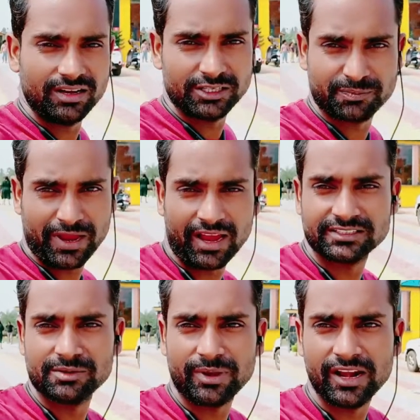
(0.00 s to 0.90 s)
इस पर आज
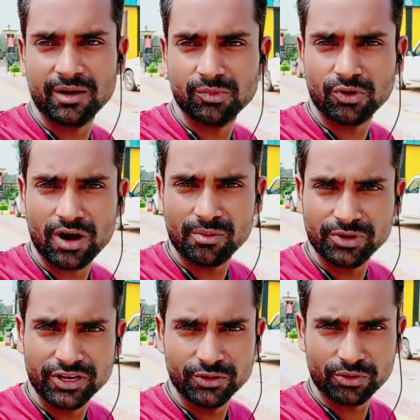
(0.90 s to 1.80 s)
से पहले हम लोग कभी
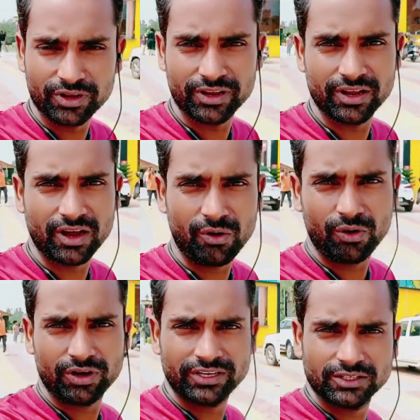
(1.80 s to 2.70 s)
नहीं रुके हैं
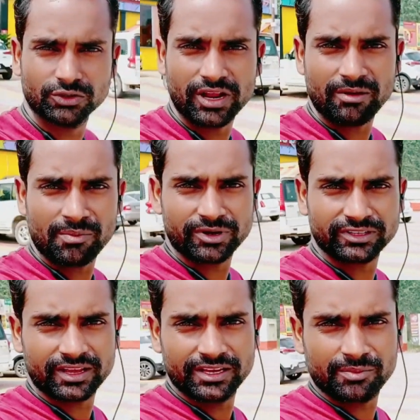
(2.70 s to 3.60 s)
और ये जो ढाबा
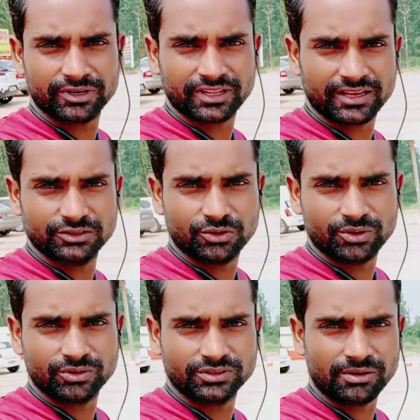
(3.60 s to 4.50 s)
पड़ता है ये पड़ता है जो
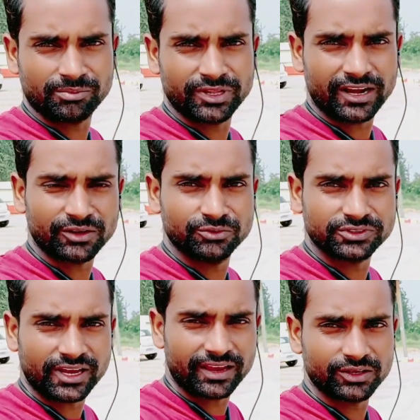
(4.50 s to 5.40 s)
जब हम देहरादून
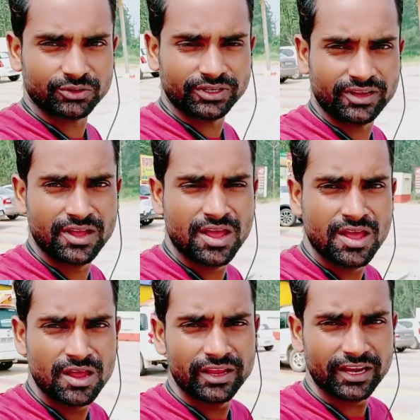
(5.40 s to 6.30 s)
से आएंगे तो ये
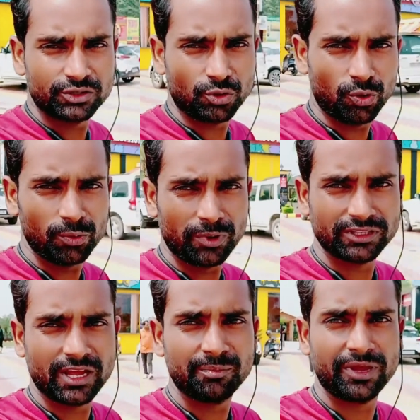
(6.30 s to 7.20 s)
एक टोल
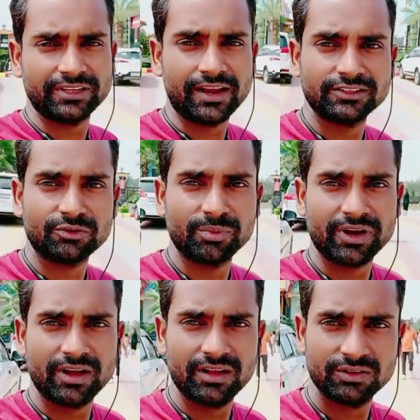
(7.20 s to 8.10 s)
पड़ता है पैंतालीस रुपये
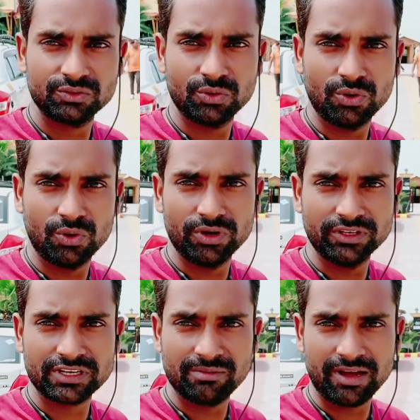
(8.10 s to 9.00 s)
का तो
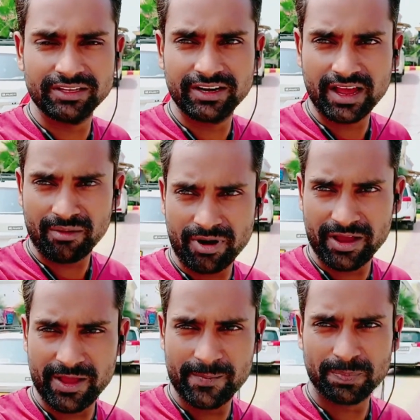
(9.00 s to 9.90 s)
इसके बाद ये ढाबा है